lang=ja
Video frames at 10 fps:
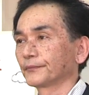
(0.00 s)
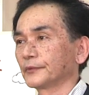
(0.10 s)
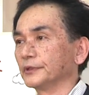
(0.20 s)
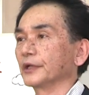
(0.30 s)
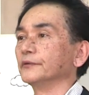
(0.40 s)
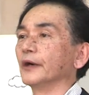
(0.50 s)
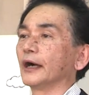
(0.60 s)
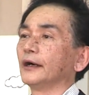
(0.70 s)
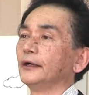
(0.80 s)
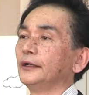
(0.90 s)
グレッグ
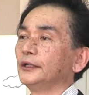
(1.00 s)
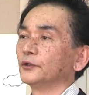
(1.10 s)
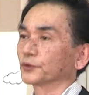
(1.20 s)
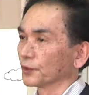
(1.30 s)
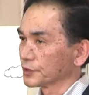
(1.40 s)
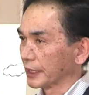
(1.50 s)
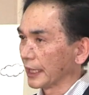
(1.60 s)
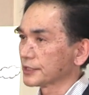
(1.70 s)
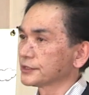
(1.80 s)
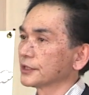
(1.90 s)
はお父さんが
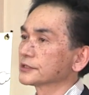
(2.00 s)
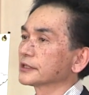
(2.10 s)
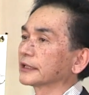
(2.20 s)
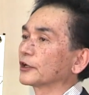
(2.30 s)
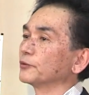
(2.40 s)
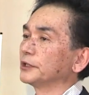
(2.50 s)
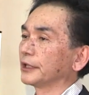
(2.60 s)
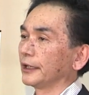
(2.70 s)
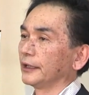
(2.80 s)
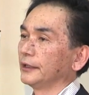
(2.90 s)
走っていく姿を見
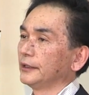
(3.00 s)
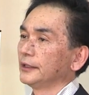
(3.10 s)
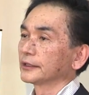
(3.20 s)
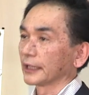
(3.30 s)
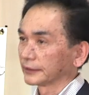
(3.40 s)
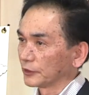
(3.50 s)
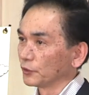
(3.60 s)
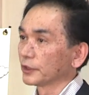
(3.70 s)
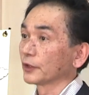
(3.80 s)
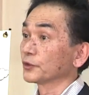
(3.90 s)
てキャットを
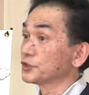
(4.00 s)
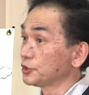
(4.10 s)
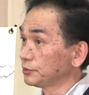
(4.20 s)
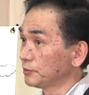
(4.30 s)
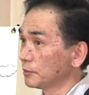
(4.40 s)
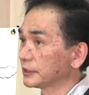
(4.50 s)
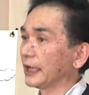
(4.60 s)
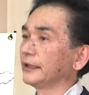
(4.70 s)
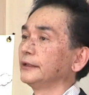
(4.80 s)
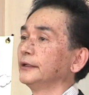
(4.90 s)
受けと自分も向
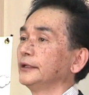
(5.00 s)
かい